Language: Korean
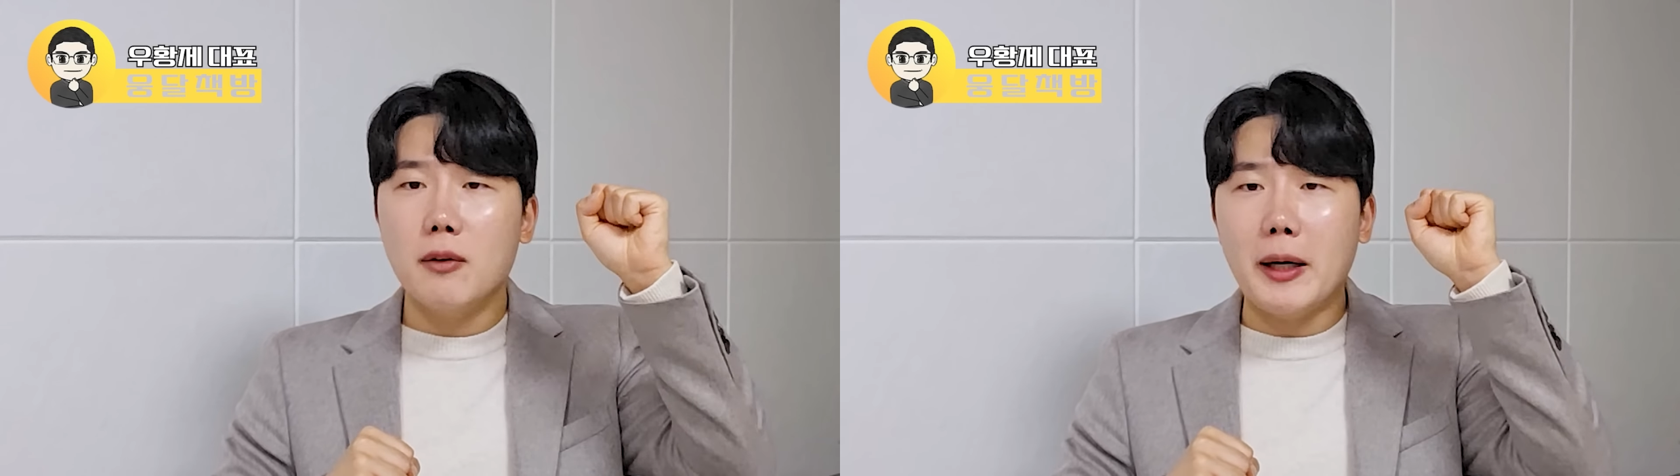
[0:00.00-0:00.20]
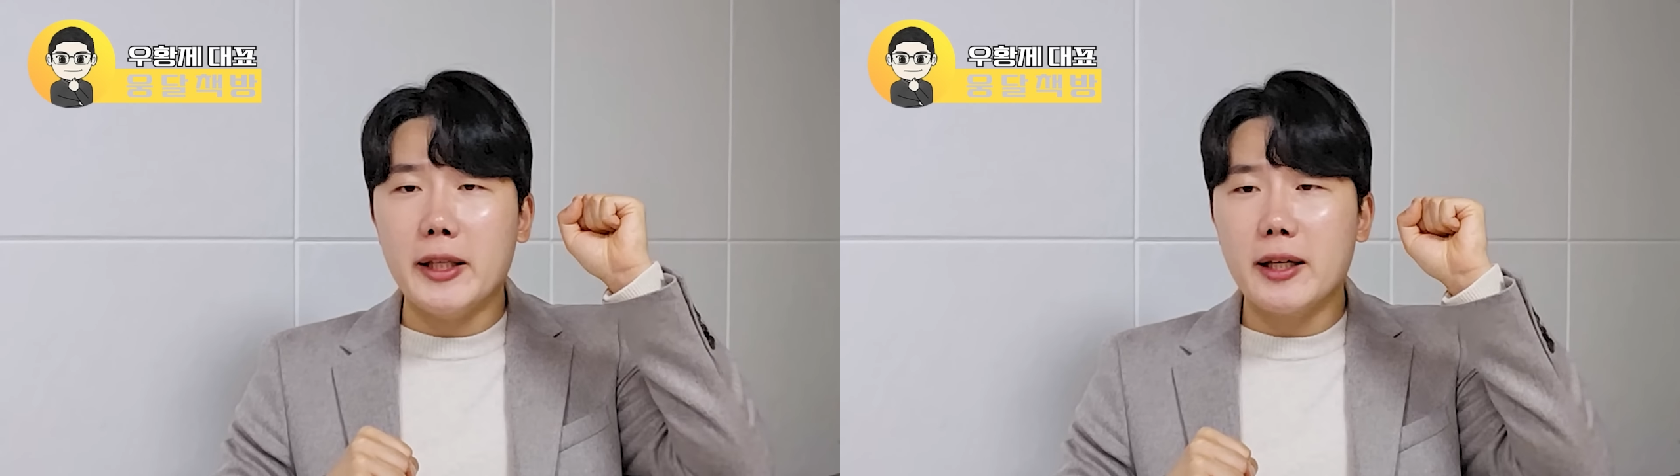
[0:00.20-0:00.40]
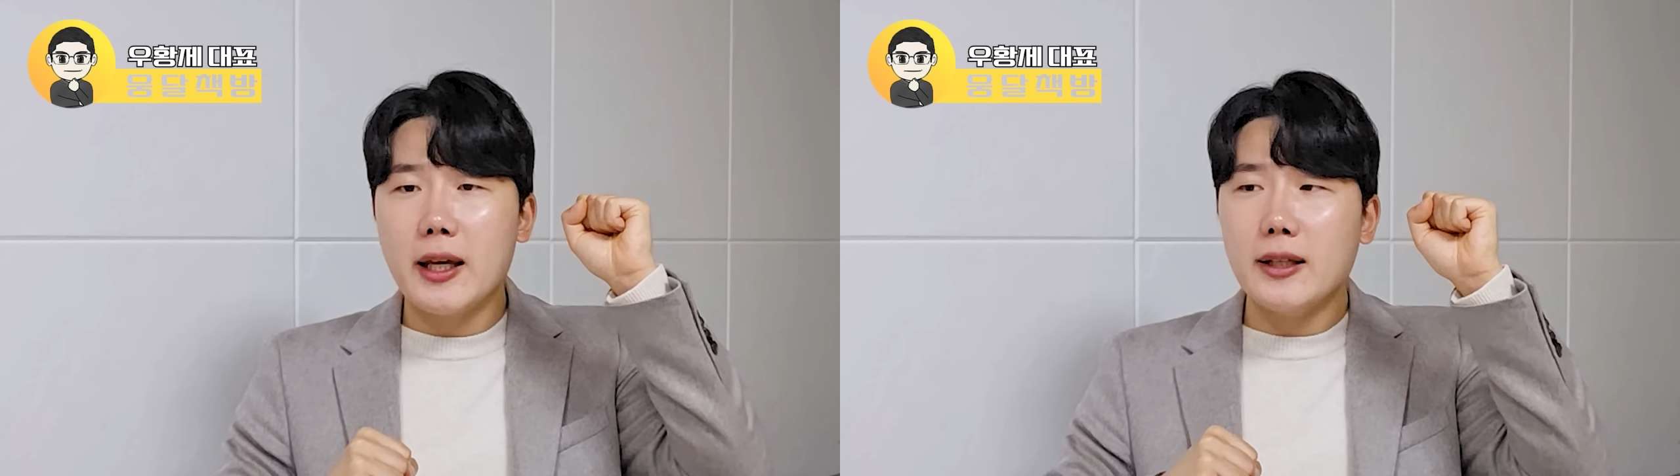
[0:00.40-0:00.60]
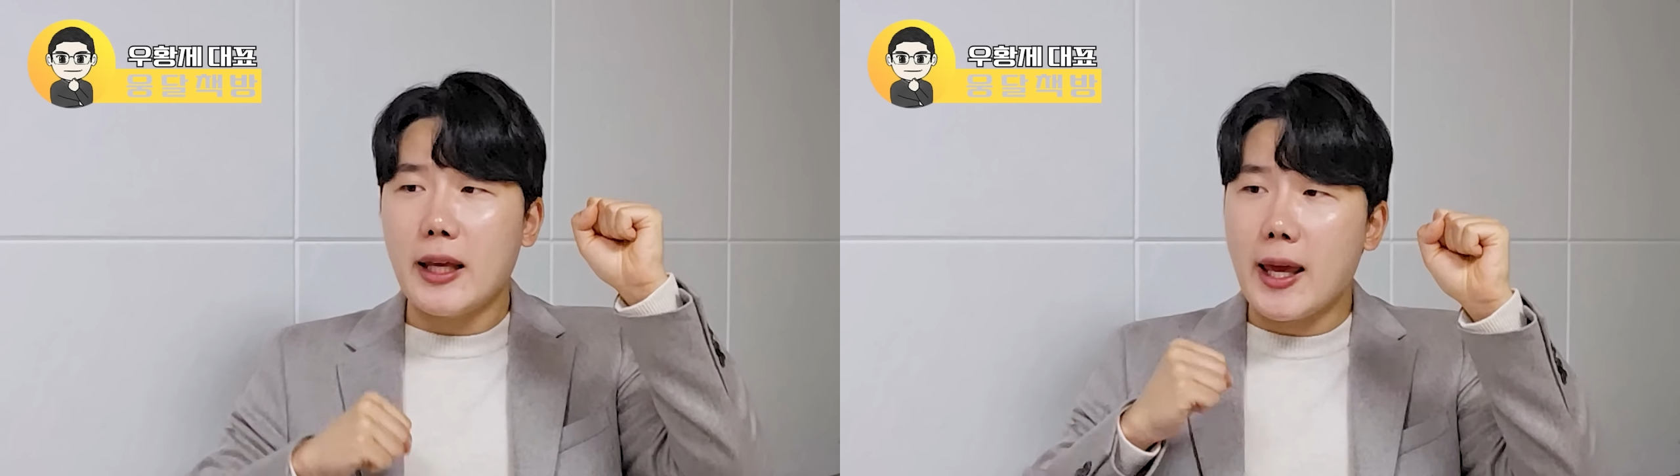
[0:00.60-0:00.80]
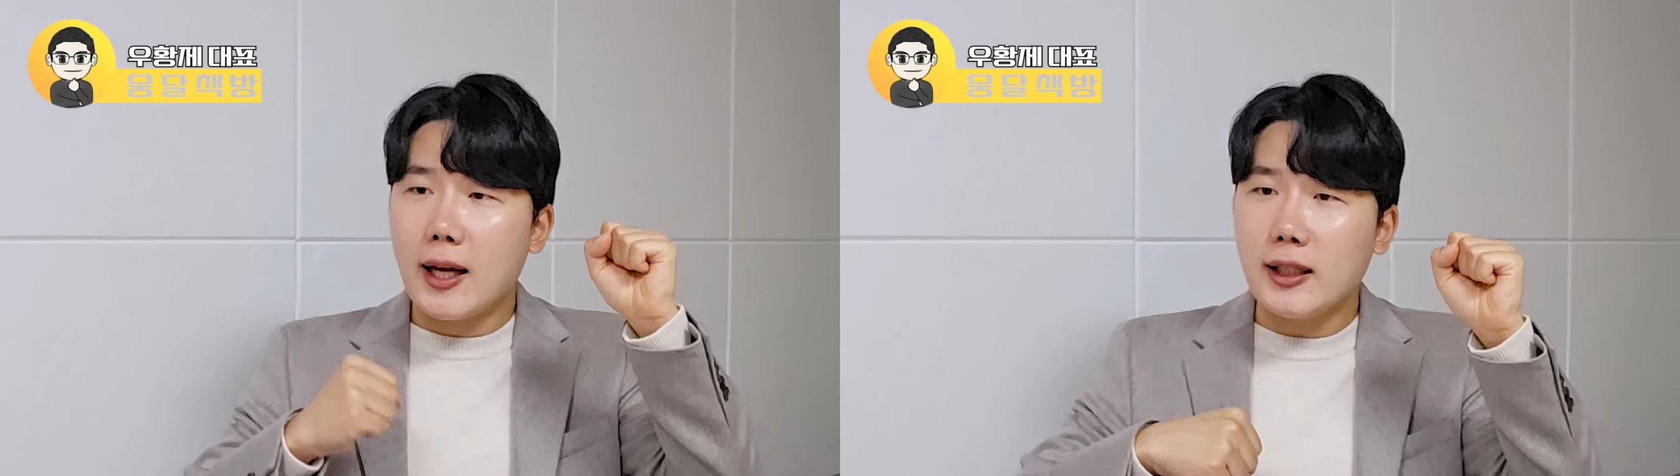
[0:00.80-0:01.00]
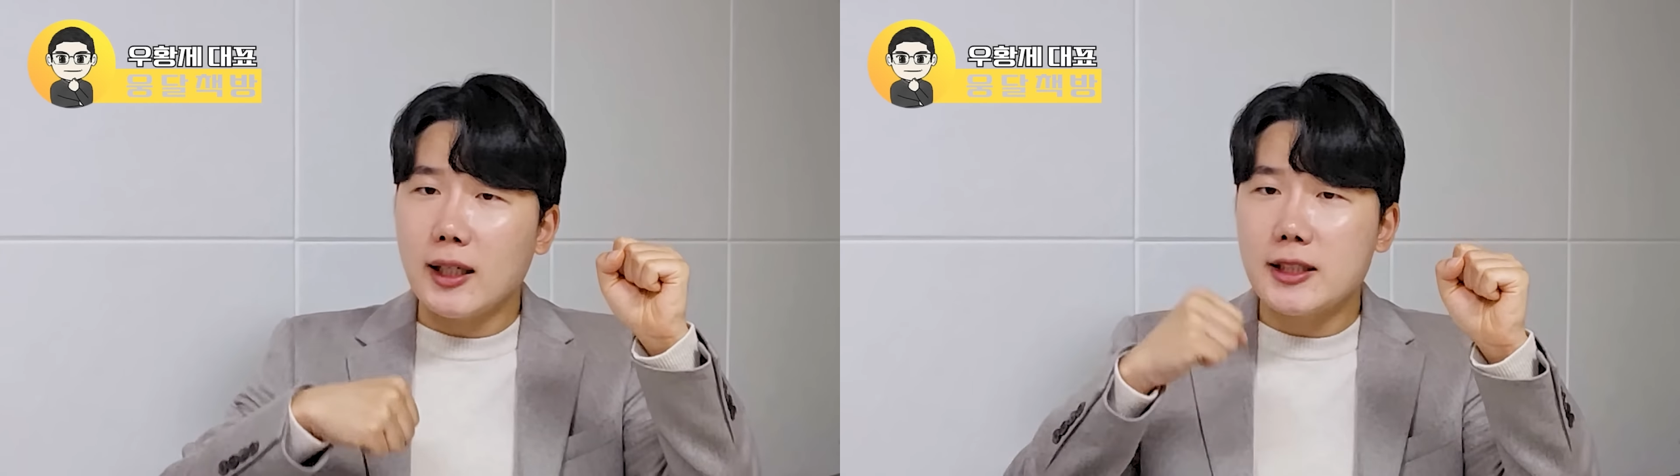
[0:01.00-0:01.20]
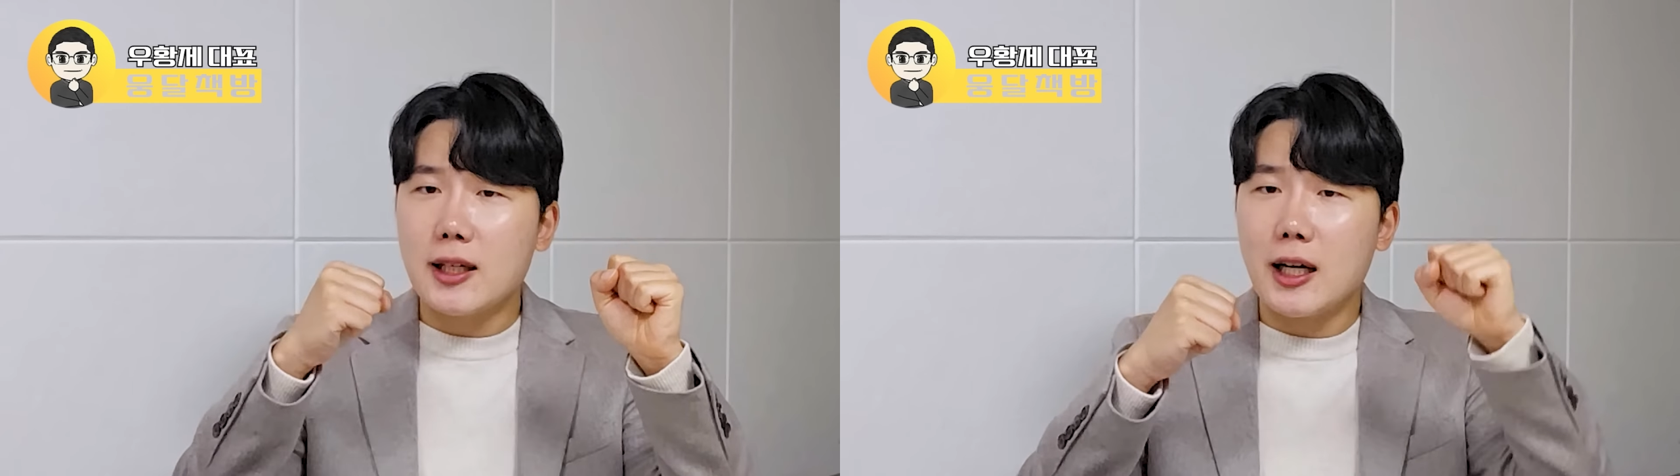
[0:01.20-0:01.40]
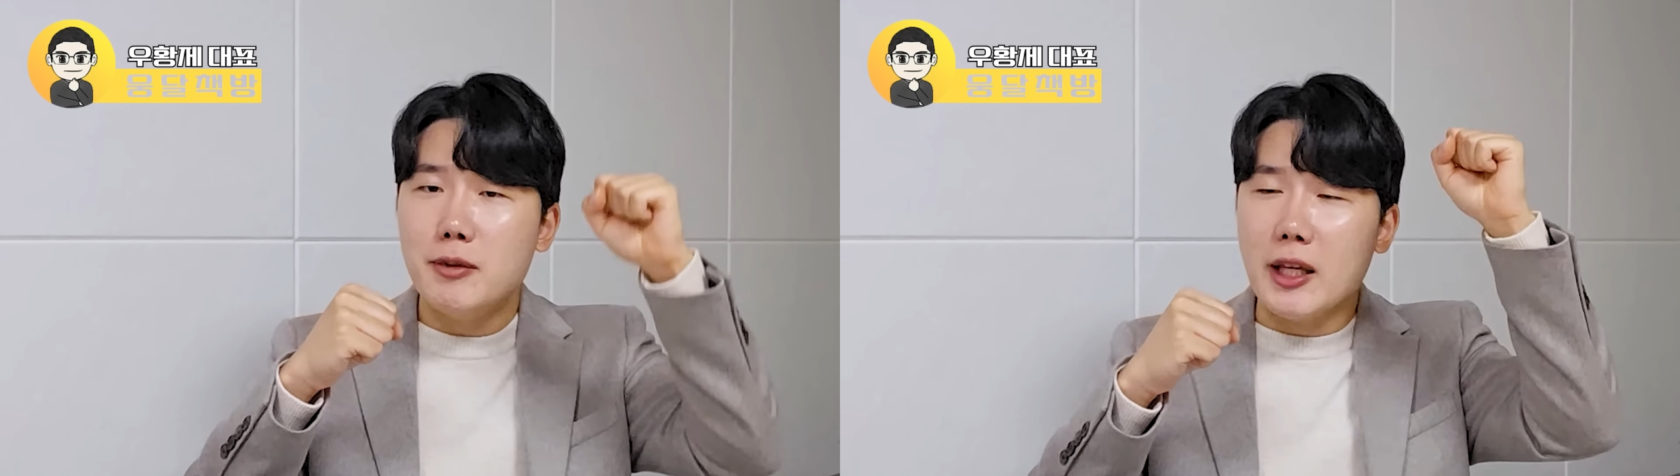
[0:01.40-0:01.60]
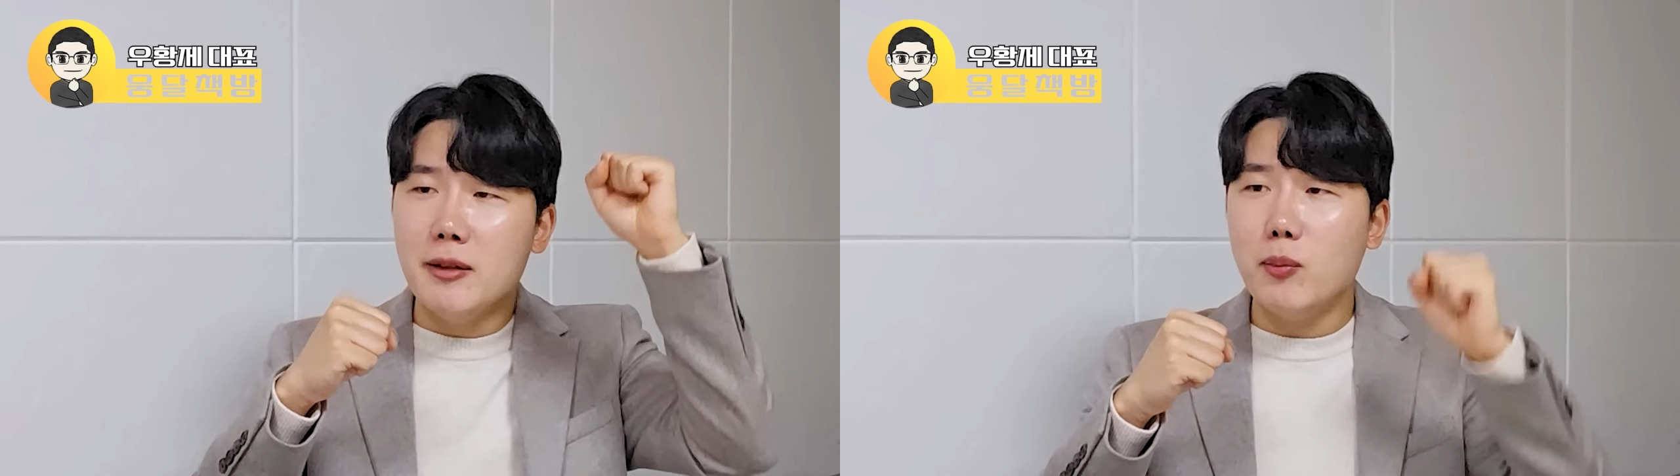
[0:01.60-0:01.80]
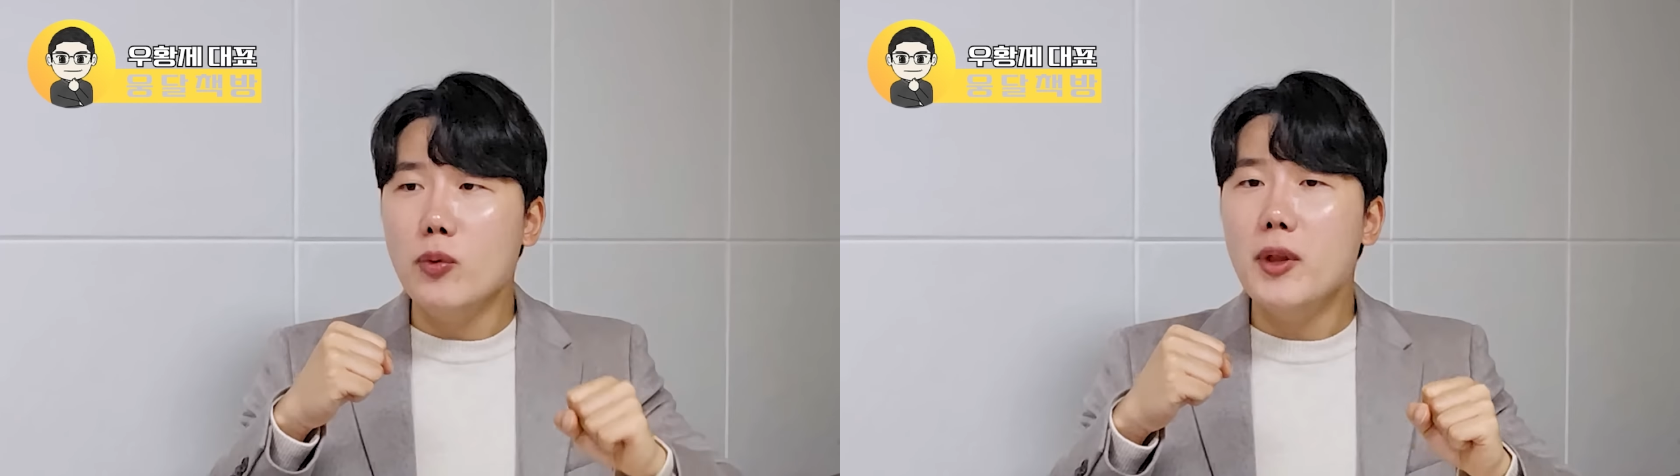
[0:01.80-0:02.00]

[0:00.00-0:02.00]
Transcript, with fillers: 만약에 얘가 나가기 시작하면 얘는 못